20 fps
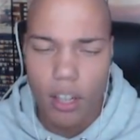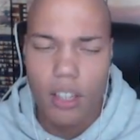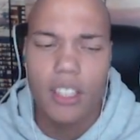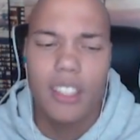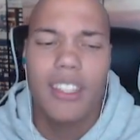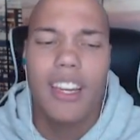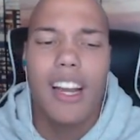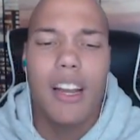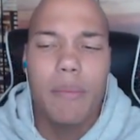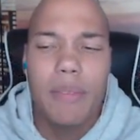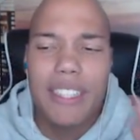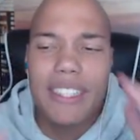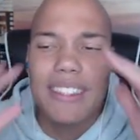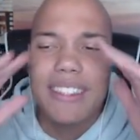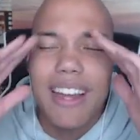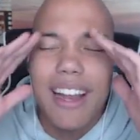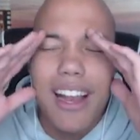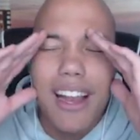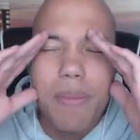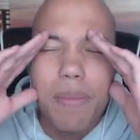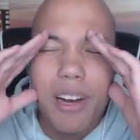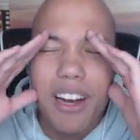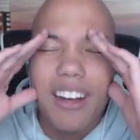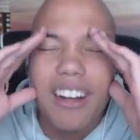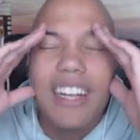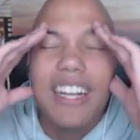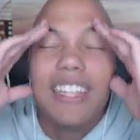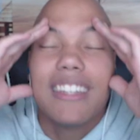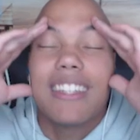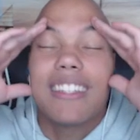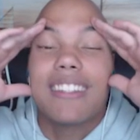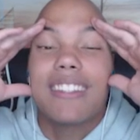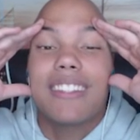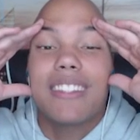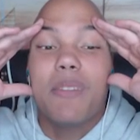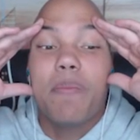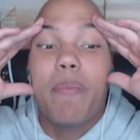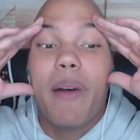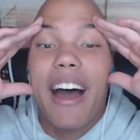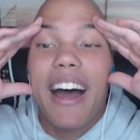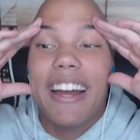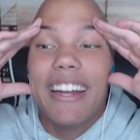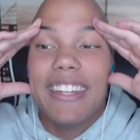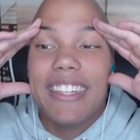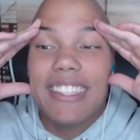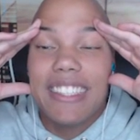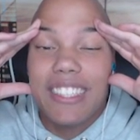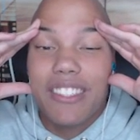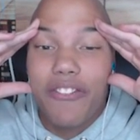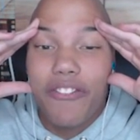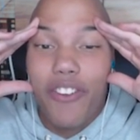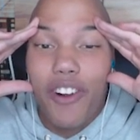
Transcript: Ach, ich kill mich selber. Das ist die peinlichste